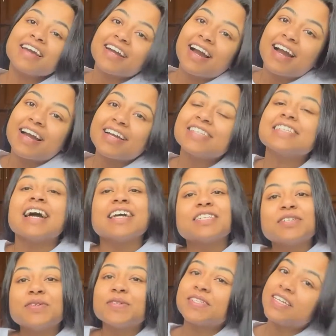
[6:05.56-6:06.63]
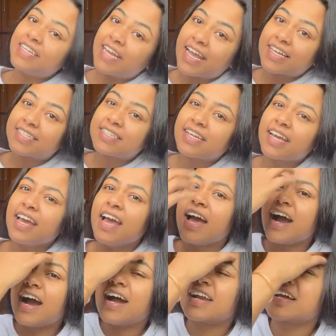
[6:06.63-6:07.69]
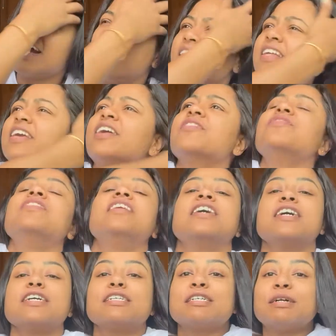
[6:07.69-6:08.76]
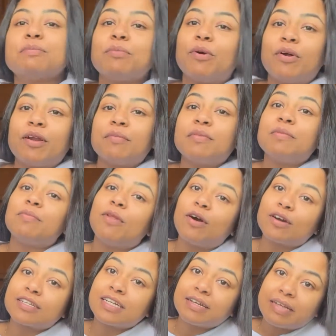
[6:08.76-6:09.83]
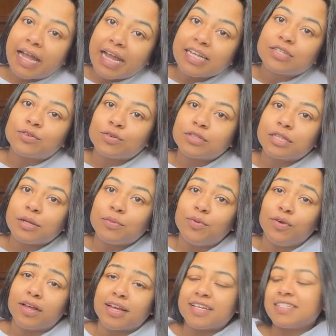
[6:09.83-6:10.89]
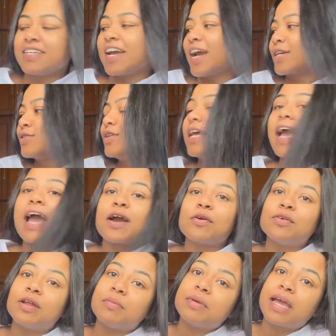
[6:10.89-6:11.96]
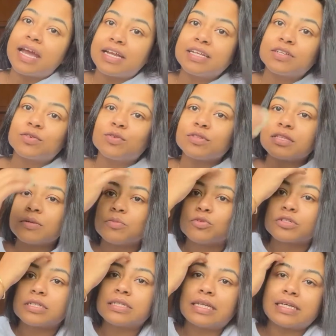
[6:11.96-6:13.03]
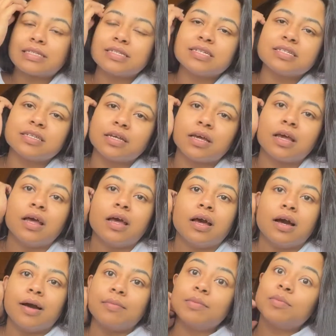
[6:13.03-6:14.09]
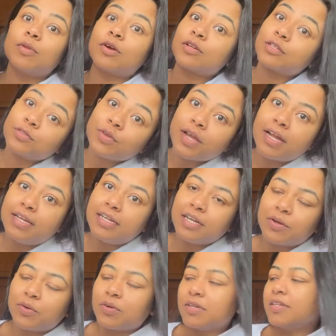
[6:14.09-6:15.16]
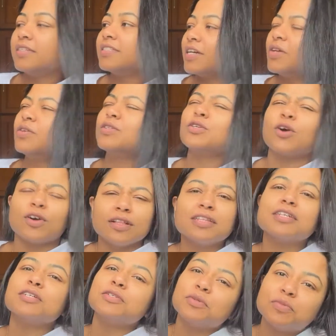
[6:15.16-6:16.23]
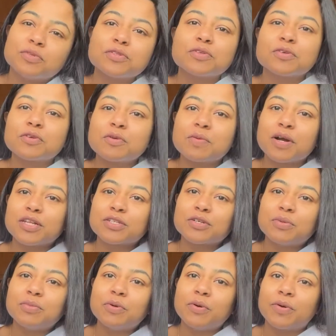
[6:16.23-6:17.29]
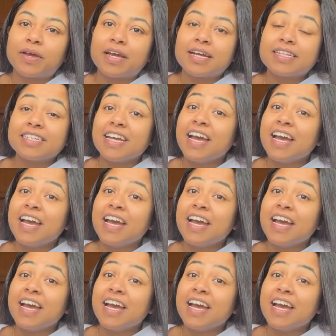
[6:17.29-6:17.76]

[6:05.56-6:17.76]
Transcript: গাইজ আজকে হচ্ছে নেক্সট ডে আর কালকে ফিরে আসার পর আমি ব্লগটা এন্ড করতেই ভুলে গেছি অ্যাকচুয়ালি এখন আমি এডিট করতে বসে দেখছি যে আমি ব্লগটা এন্ডই করিনি যাই হোক সকাল থেকে সমস্ত রকম কাজকর্ম হয়ে গেছে